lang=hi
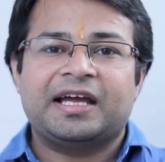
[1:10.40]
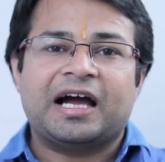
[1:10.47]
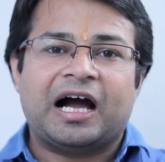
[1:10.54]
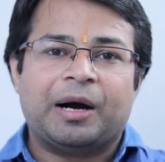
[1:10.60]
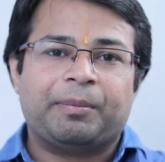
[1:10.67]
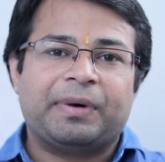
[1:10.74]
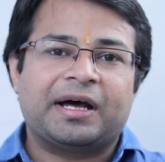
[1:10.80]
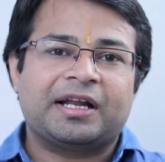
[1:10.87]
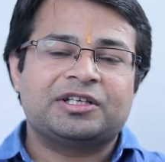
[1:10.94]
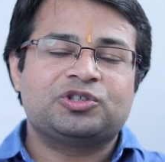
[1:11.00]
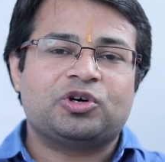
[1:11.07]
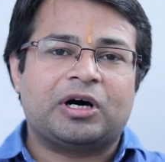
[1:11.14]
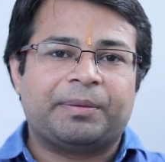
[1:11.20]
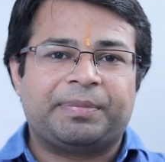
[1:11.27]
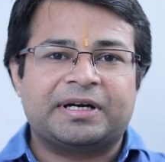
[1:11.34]
कि हमारा
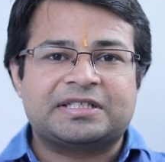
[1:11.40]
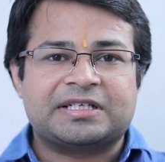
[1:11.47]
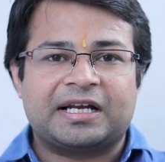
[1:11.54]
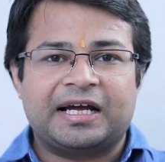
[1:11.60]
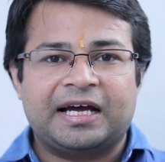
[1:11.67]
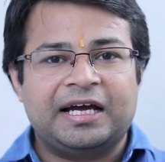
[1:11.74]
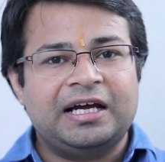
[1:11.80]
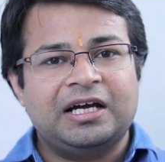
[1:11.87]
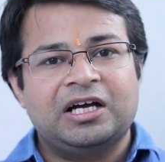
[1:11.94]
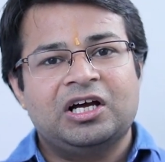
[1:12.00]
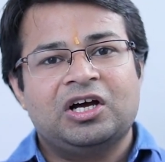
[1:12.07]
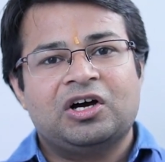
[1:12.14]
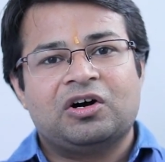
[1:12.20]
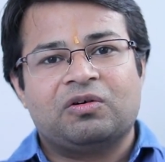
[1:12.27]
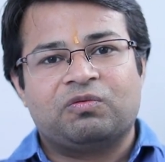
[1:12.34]
जो अपर्चर है
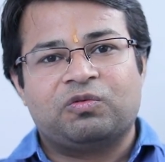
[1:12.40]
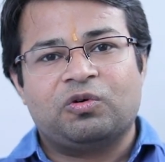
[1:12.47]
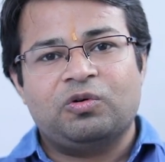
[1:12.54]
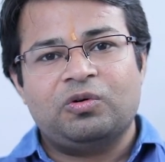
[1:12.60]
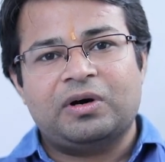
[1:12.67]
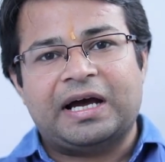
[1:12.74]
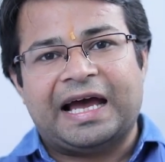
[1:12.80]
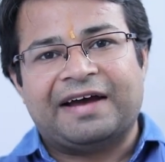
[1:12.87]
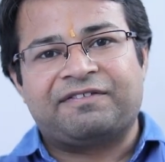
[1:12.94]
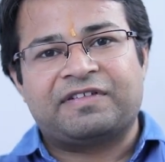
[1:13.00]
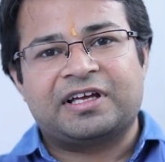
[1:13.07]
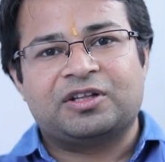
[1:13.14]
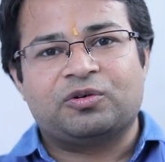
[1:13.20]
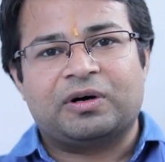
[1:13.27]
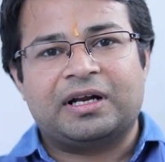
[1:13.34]
वो एफ़
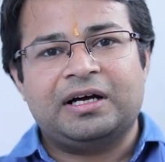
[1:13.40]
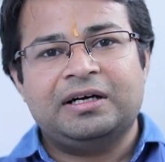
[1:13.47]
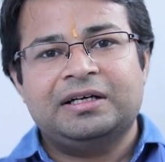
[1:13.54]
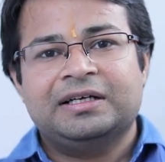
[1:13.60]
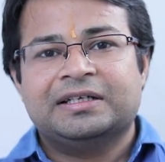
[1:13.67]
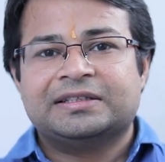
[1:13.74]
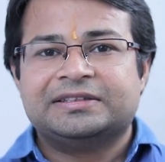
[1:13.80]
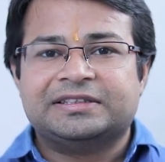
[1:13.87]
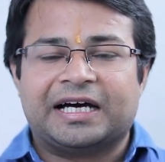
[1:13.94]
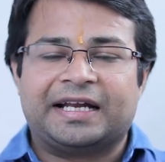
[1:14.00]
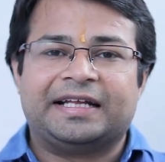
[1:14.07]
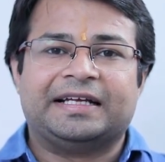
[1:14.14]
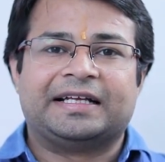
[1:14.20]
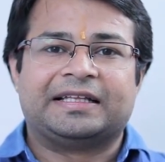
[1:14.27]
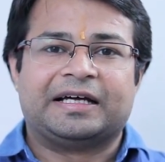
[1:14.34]
के द्वारा
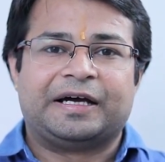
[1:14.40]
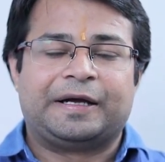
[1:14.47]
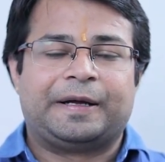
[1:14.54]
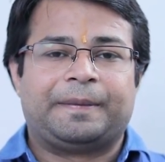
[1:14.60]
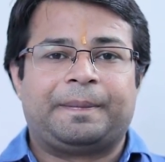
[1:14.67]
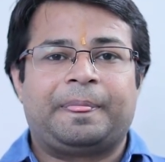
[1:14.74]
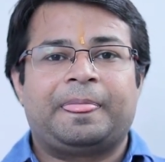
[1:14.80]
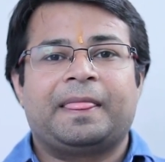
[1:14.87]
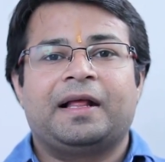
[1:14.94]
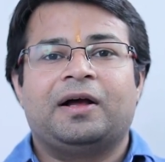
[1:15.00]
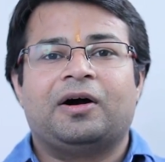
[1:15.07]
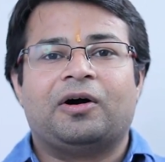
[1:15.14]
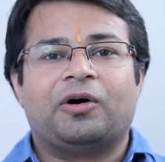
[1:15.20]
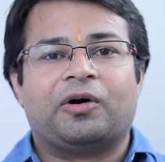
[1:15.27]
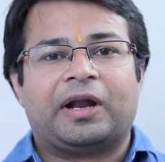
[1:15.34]
जाना जाता है
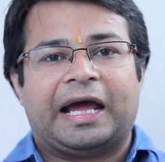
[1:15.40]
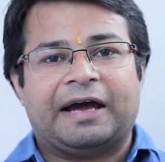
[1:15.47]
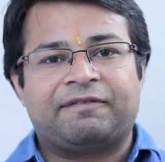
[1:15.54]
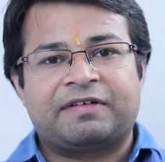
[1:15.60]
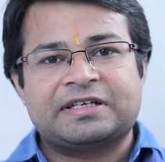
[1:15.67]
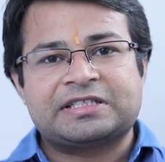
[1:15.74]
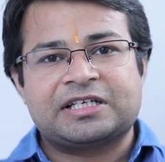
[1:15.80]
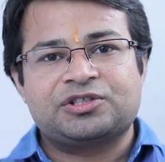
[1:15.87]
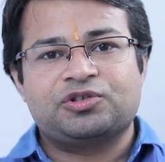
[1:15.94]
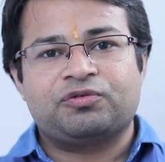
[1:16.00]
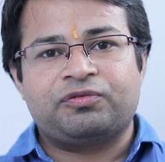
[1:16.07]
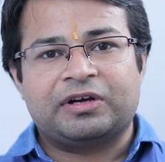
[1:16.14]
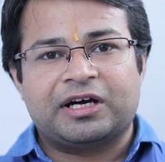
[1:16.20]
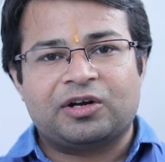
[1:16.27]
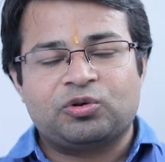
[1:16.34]
और एफ़ के साथ जो
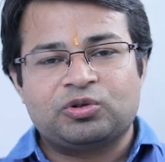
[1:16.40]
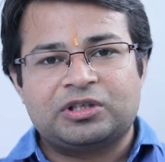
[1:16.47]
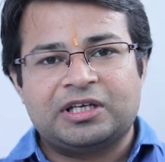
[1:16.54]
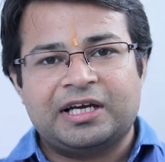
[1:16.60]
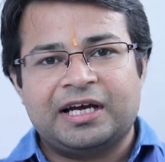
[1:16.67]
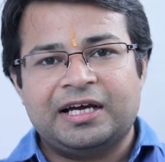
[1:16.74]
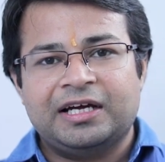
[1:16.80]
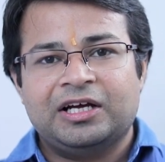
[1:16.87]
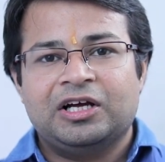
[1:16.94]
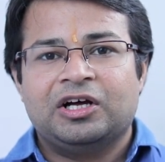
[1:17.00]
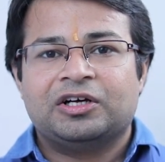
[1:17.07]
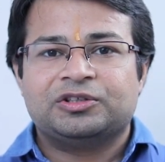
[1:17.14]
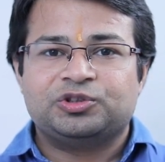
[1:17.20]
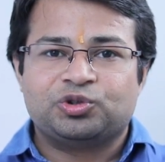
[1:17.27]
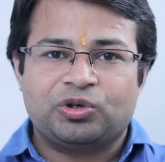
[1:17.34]
फिगर होती है
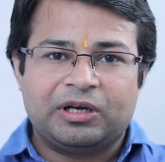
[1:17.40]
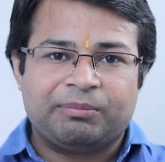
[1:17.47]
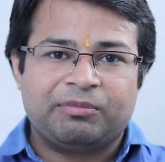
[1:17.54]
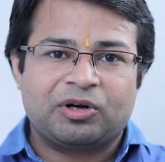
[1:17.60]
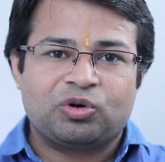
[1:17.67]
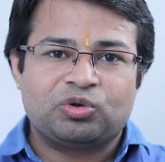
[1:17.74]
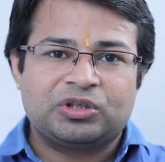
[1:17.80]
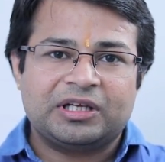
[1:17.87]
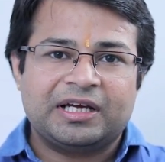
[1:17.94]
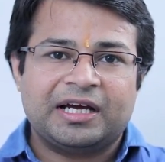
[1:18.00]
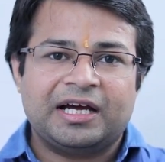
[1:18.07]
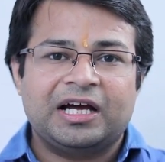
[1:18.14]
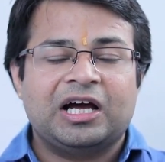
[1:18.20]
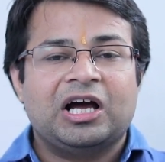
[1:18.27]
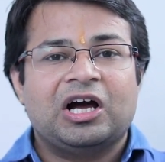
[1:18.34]
जो नंबर होती
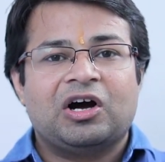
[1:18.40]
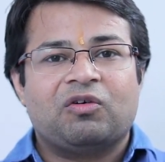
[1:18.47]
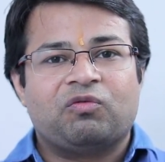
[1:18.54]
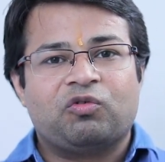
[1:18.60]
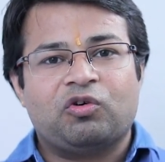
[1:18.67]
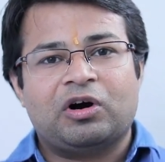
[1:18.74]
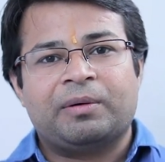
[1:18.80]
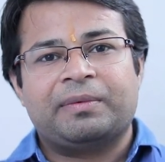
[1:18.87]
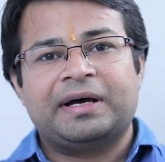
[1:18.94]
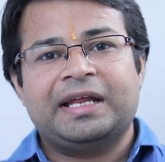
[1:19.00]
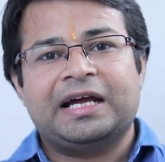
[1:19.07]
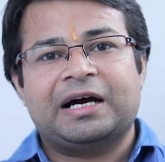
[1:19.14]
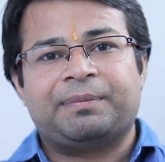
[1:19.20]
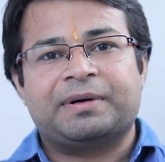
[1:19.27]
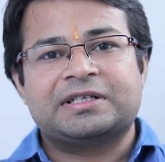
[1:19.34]
है वो
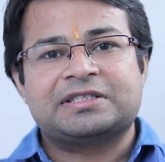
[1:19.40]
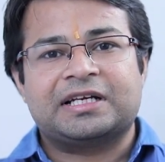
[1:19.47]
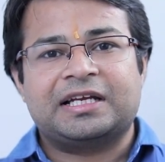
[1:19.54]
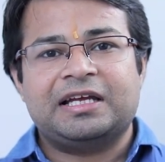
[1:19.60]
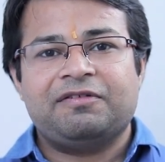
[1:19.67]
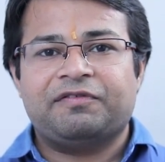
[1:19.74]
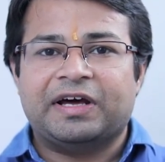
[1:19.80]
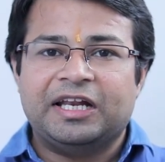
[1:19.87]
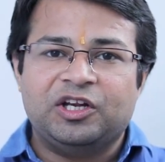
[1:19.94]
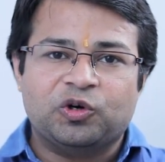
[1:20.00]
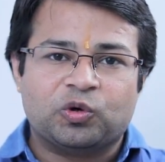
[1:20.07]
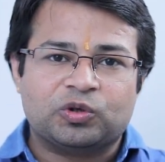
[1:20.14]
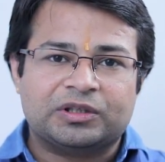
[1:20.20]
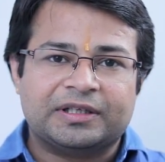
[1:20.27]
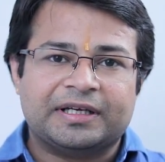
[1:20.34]
हमारी अपर्चर की
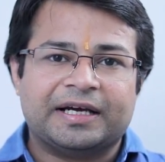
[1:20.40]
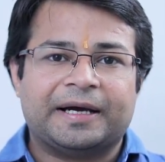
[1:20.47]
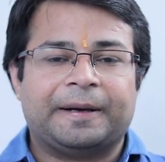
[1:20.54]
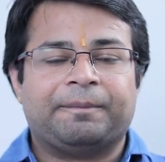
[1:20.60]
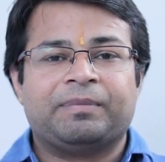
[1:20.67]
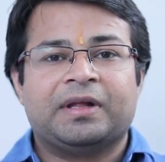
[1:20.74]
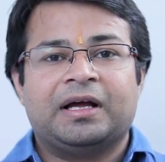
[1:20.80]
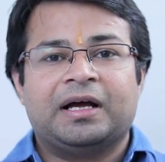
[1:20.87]
वैल्यू होती है